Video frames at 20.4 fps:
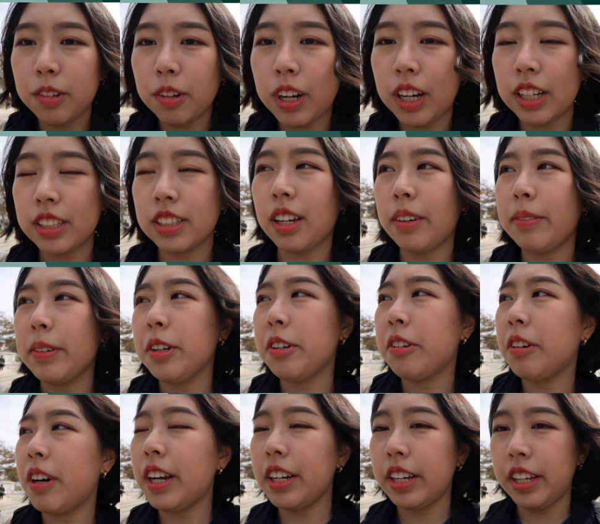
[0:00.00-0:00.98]
ご飯食べ
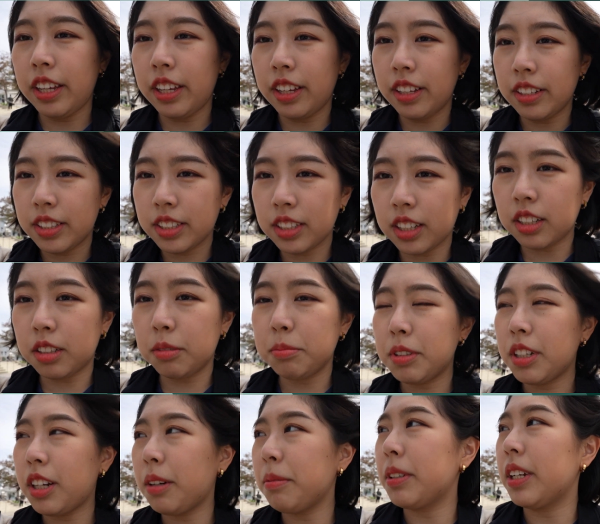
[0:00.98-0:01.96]
終わり近く
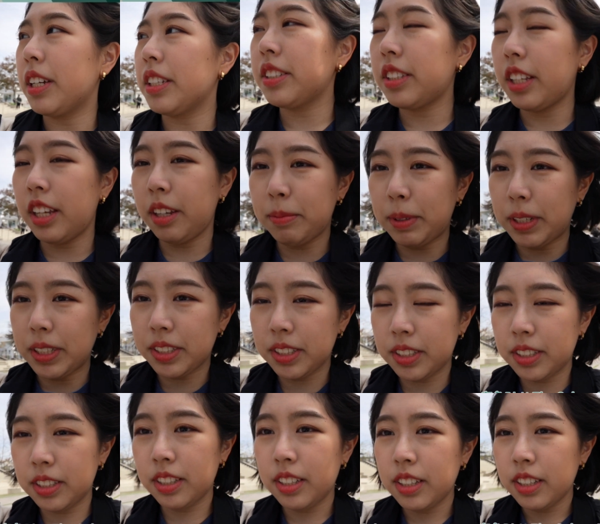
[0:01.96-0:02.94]
ブラブラしていま
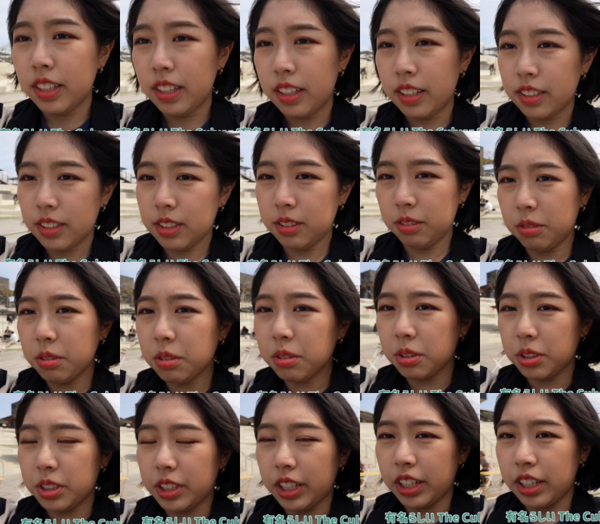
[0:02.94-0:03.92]
すすご
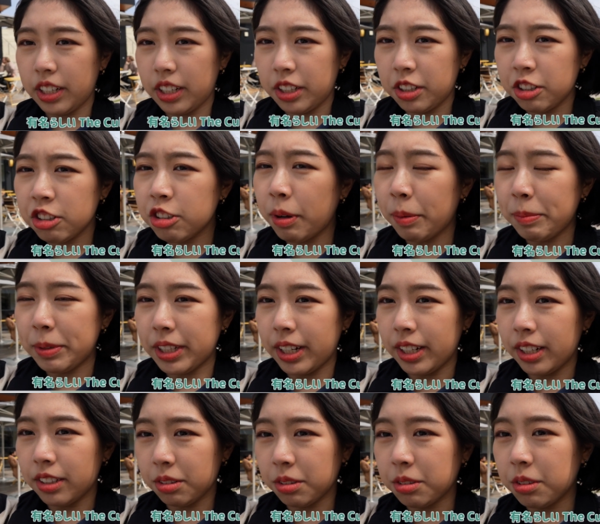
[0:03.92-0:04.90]
く素敵な広場みた
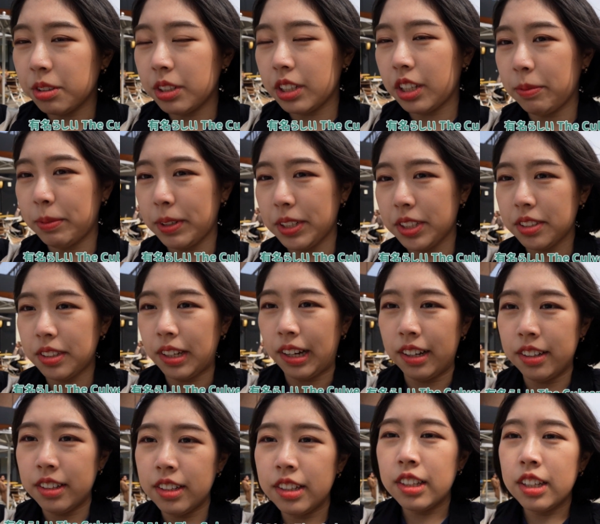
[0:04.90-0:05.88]
いなところに来まし
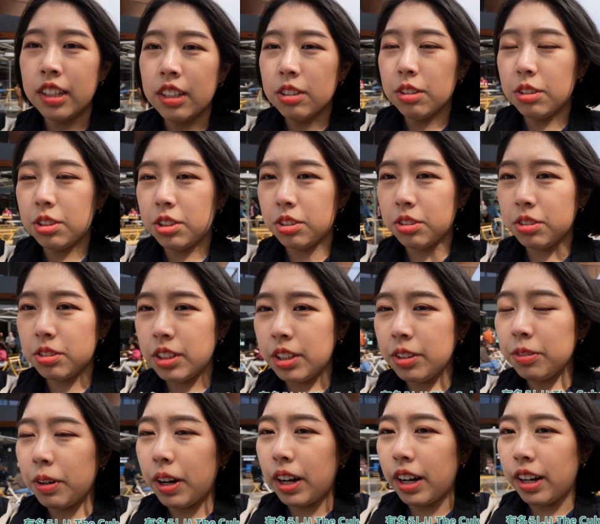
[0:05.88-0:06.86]
た後ろ
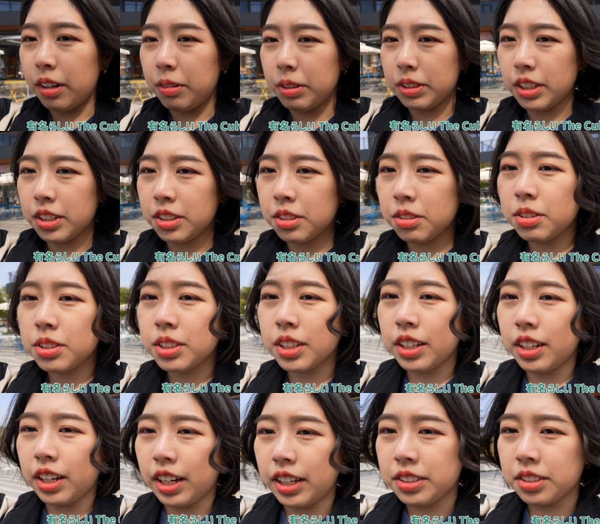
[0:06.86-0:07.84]
には私の好
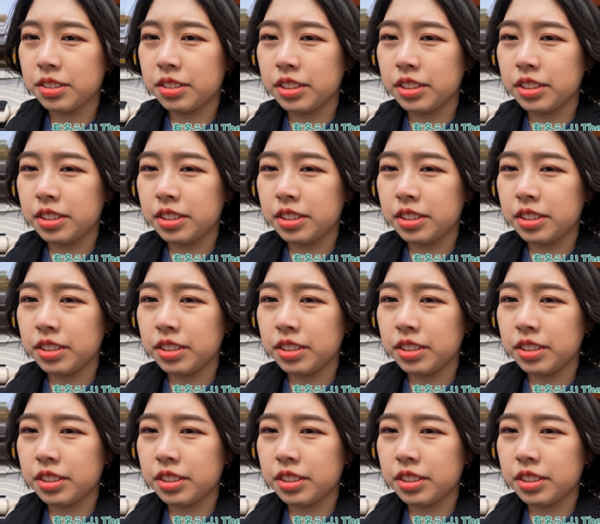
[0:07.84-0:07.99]
きなアイス